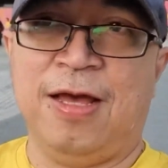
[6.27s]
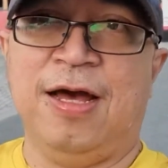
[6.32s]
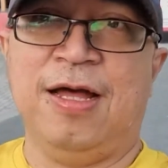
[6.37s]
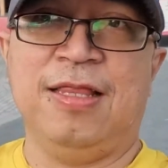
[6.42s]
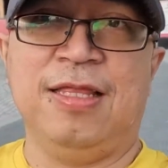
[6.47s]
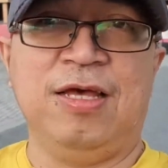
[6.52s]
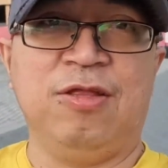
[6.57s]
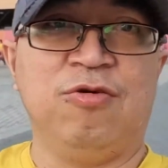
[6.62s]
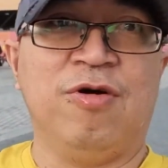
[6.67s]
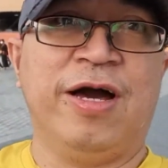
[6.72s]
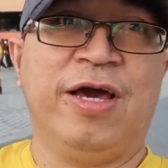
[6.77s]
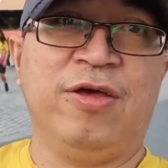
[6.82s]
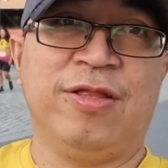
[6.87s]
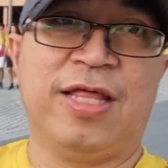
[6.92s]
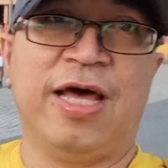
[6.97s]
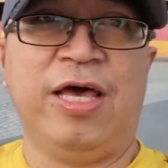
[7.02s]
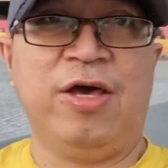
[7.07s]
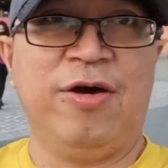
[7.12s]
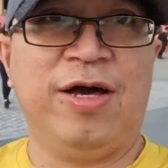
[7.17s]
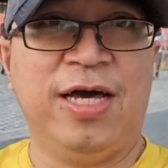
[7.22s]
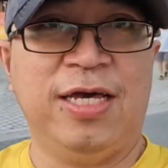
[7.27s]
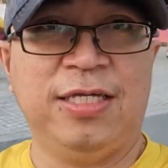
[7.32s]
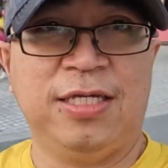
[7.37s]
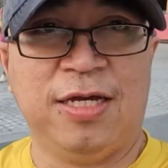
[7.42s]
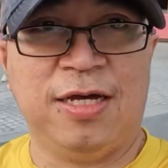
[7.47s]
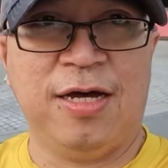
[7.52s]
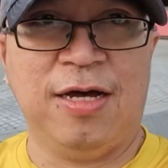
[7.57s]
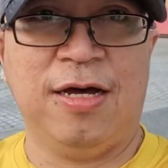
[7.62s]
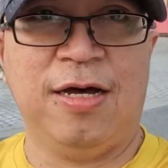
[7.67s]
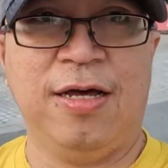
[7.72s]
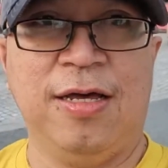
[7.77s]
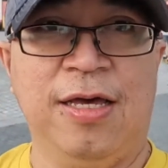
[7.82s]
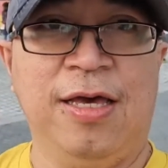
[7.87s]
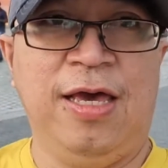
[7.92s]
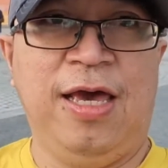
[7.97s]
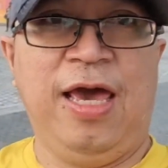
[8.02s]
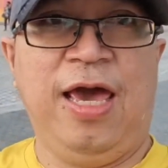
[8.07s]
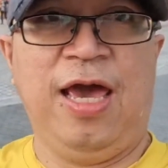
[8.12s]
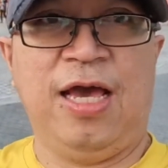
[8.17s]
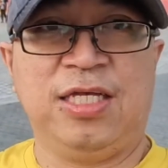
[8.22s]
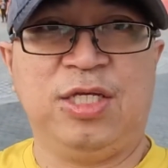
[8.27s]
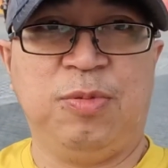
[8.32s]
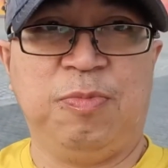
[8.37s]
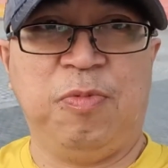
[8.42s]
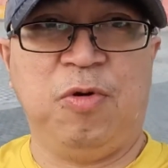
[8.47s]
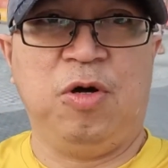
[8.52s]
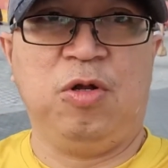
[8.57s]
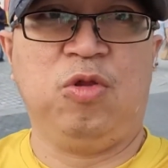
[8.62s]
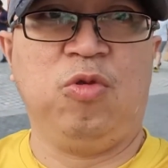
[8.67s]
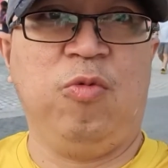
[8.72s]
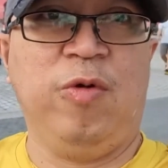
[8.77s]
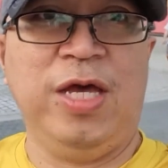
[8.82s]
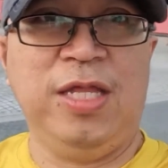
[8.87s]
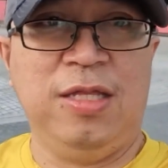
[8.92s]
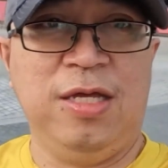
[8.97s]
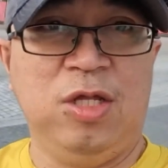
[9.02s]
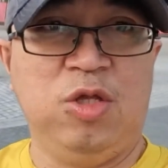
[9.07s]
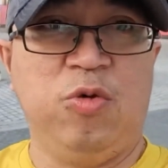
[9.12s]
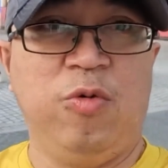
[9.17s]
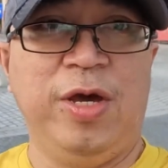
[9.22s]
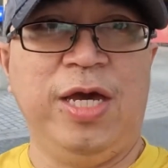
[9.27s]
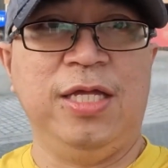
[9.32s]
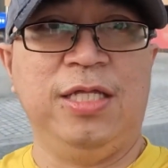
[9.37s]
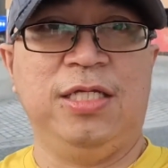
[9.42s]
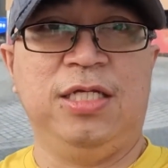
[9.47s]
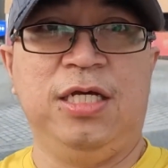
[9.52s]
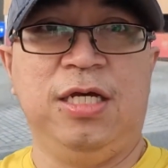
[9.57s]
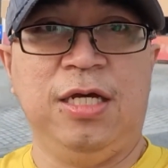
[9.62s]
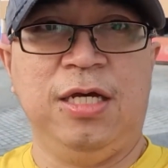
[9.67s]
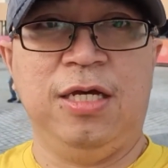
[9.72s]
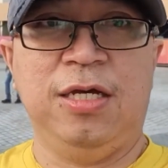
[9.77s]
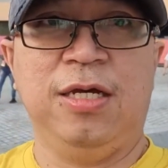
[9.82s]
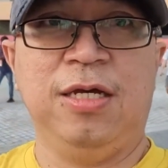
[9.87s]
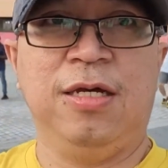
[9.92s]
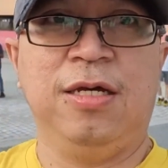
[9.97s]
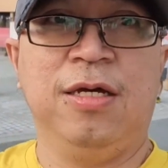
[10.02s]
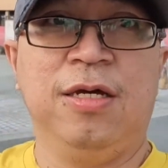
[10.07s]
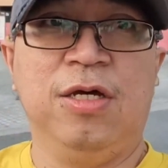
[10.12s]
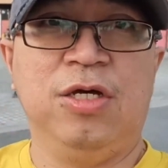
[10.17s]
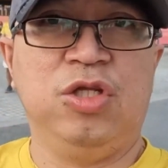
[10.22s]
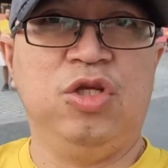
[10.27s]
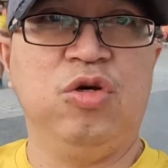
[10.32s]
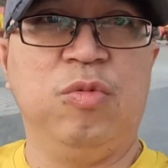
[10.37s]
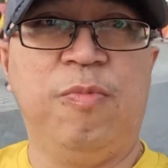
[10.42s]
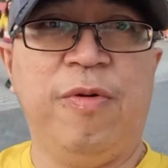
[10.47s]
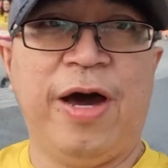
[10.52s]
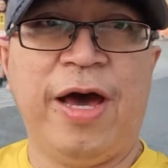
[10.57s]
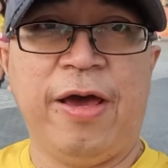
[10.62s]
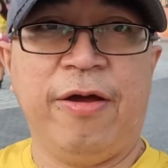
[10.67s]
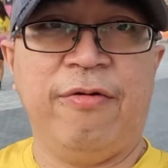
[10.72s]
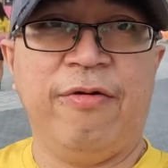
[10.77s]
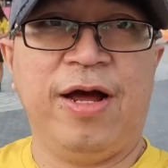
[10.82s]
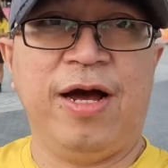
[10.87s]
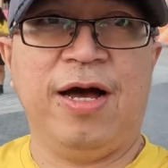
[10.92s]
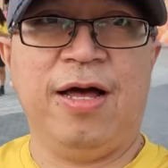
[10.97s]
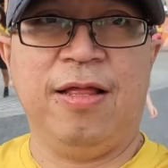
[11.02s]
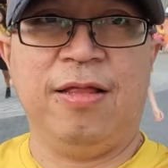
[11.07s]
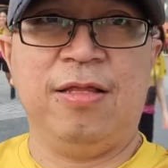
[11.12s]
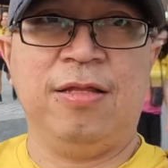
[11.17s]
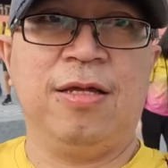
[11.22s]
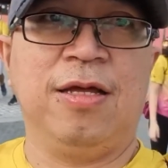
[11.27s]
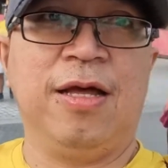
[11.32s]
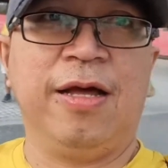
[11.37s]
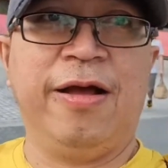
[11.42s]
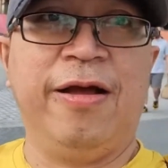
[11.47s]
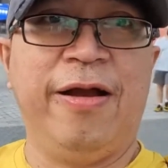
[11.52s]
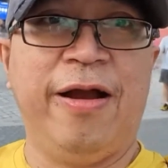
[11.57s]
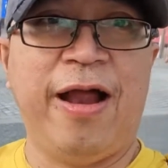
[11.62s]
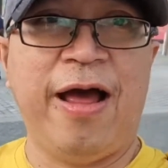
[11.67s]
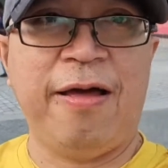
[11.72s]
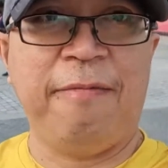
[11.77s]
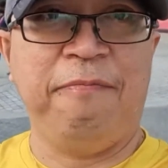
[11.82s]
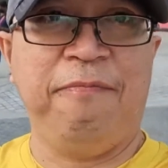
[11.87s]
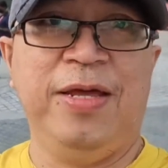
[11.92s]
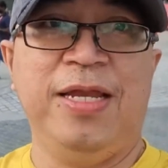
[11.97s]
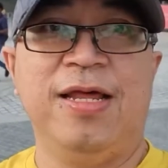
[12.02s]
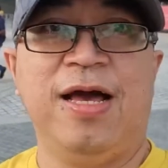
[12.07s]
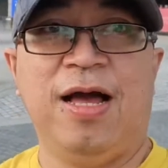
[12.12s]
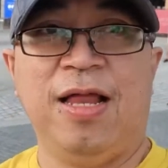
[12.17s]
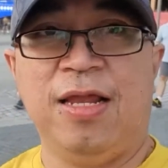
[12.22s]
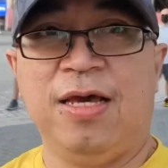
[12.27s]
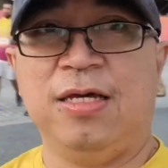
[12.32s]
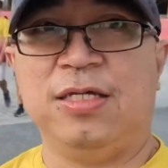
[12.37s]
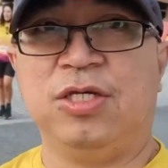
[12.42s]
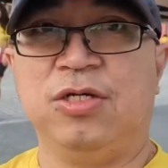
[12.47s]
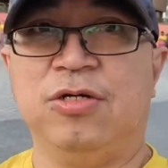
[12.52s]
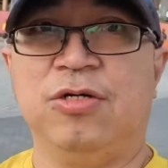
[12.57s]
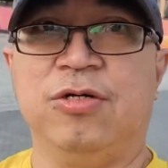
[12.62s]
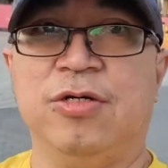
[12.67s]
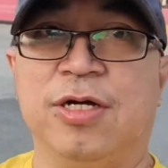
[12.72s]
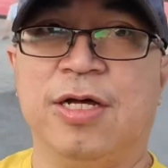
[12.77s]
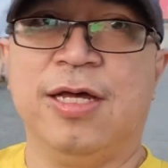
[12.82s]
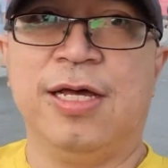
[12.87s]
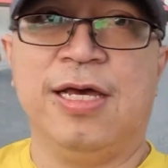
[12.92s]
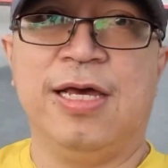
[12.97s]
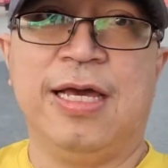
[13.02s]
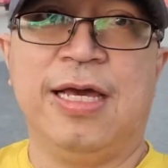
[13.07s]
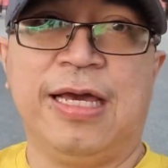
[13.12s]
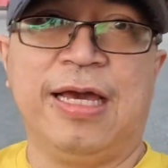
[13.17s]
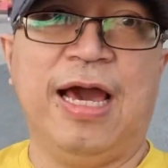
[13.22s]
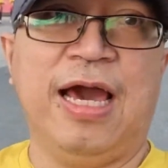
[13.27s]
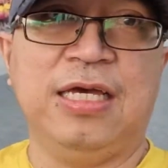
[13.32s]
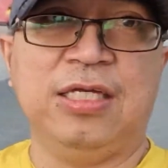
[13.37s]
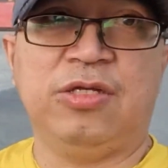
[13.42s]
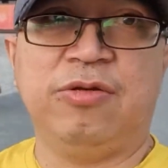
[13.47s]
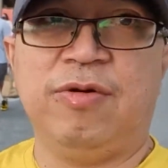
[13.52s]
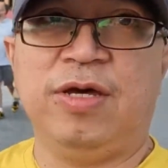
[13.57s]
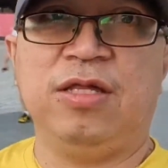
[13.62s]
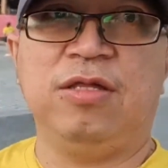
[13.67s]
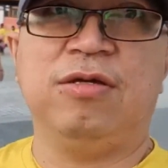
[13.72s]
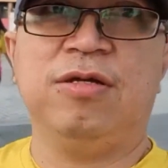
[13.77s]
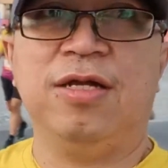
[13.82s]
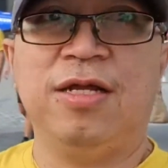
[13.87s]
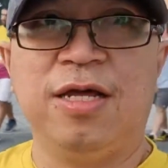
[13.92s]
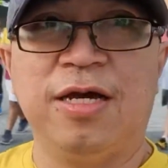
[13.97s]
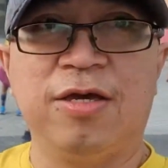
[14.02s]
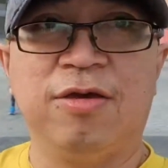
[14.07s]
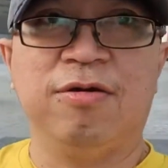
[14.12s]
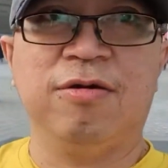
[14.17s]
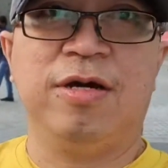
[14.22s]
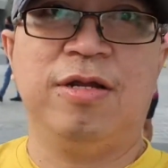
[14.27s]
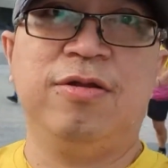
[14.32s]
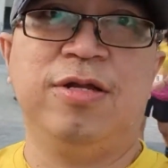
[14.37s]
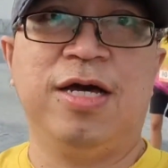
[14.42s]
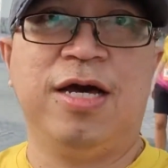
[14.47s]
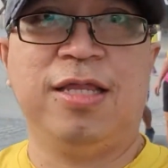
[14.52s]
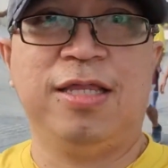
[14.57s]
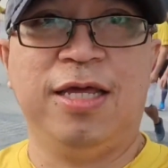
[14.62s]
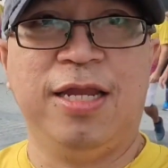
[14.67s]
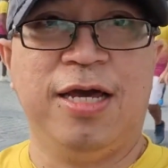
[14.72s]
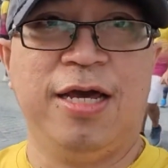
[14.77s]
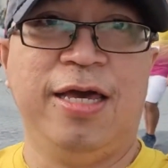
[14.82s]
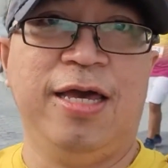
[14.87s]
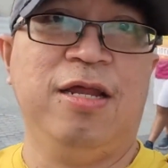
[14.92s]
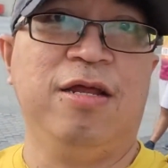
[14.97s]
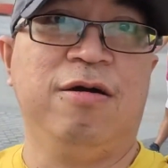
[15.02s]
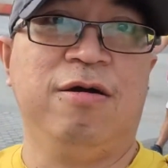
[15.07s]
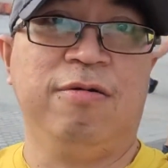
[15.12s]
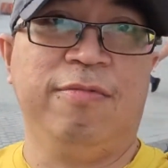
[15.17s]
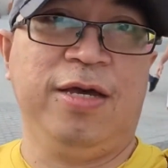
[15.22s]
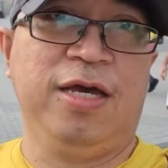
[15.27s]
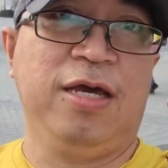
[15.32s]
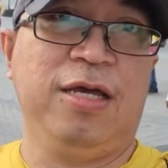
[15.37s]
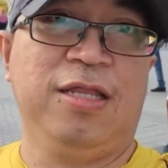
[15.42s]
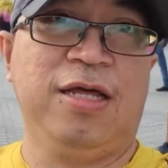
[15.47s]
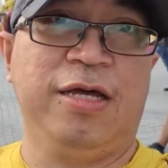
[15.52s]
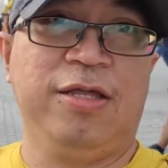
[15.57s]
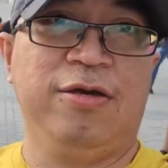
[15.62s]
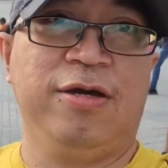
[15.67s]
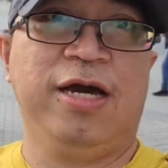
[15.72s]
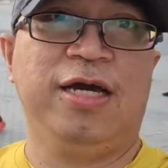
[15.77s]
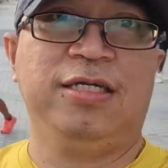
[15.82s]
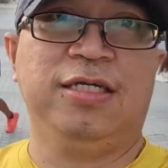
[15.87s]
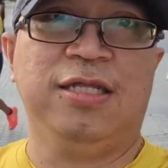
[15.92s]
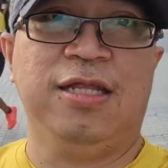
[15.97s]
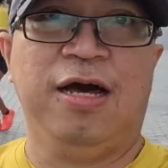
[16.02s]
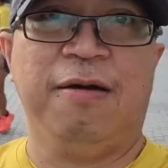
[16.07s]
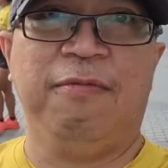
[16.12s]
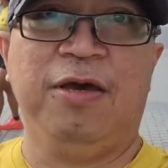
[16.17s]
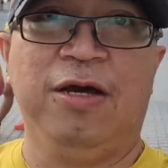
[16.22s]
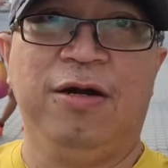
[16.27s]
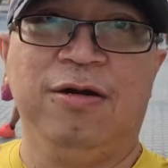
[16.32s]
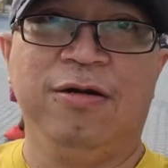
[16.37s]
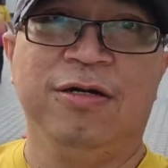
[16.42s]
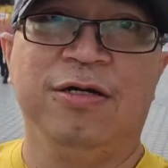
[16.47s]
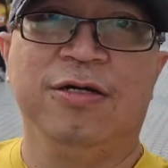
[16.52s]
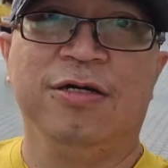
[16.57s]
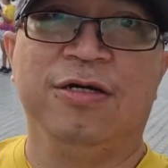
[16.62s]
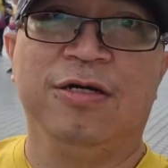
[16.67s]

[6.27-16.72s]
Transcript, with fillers: Andito ngayon tayo guys sa uh, Expo 2020 Dubai Run Grand Finale. So guys, wait niyo na lang yung ano natin ha. oh, kung makikita niyo guys, ang dami o. Oh.